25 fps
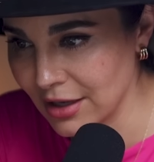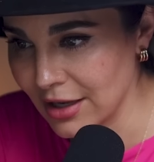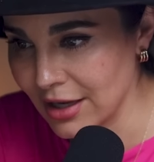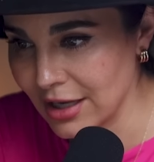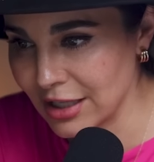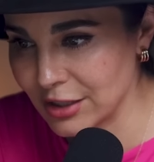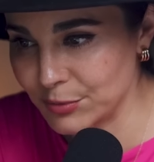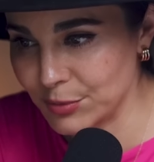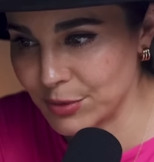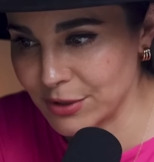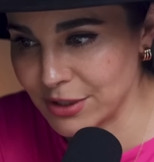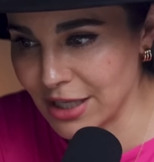
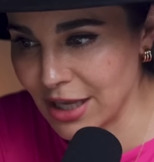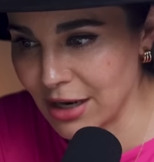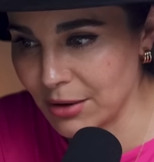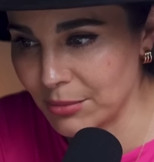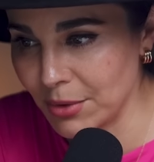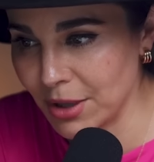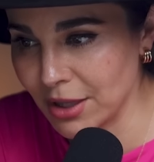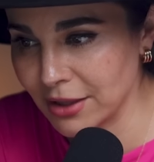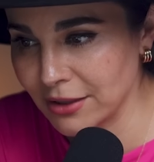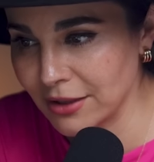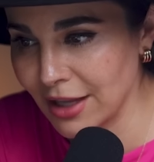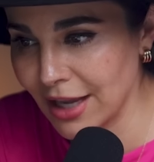
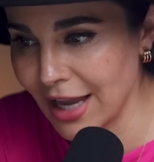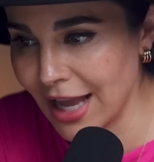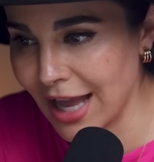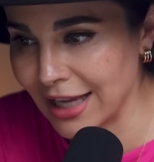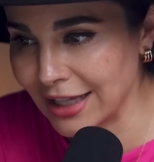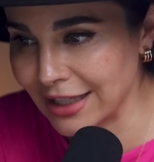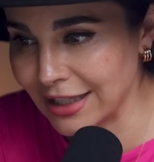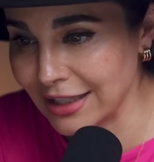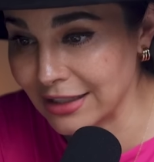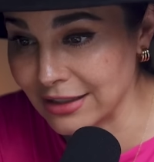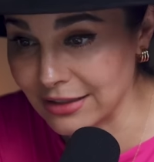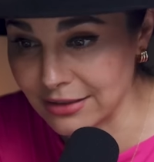especialmente a
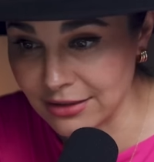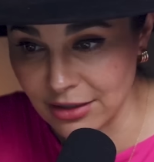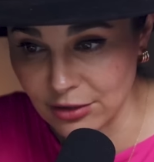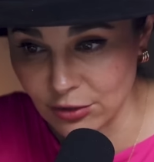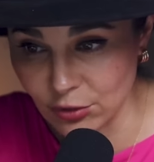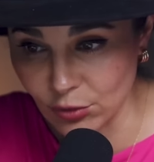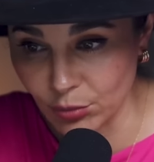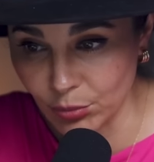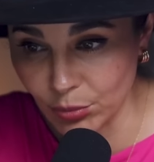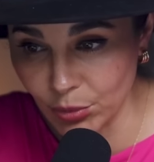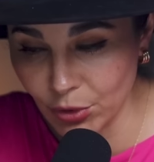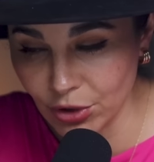quienes se
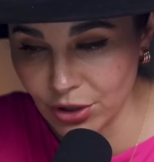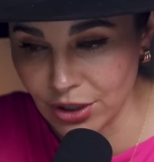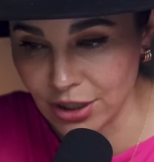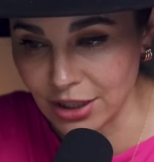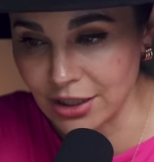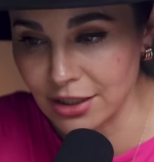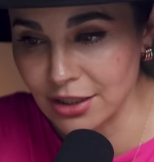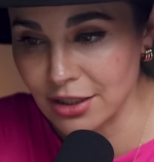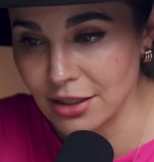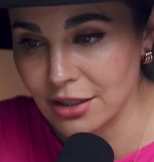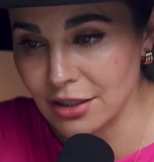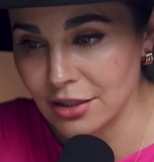
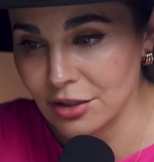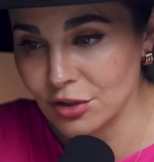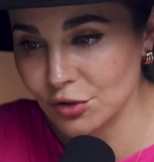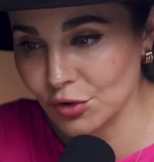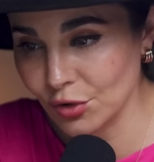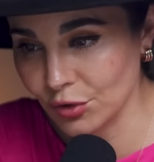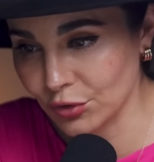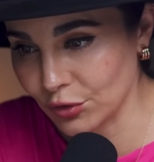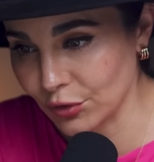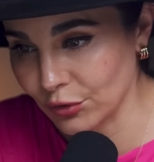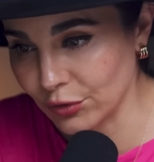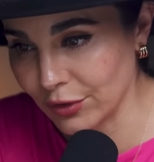supone
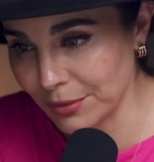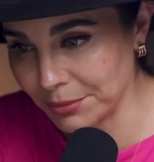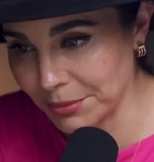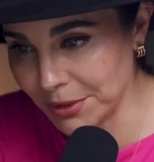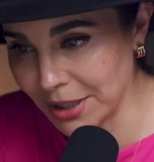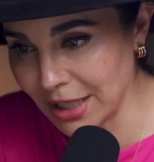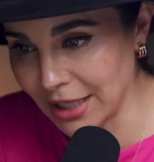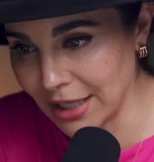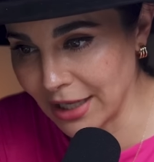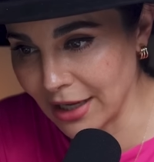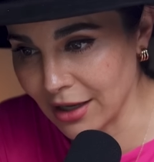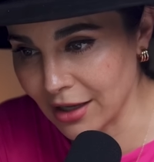son tu
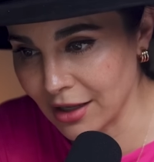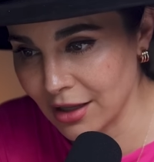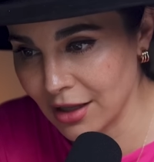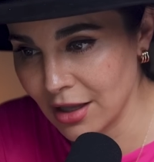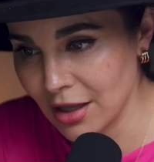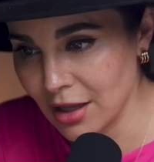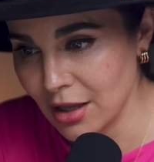familia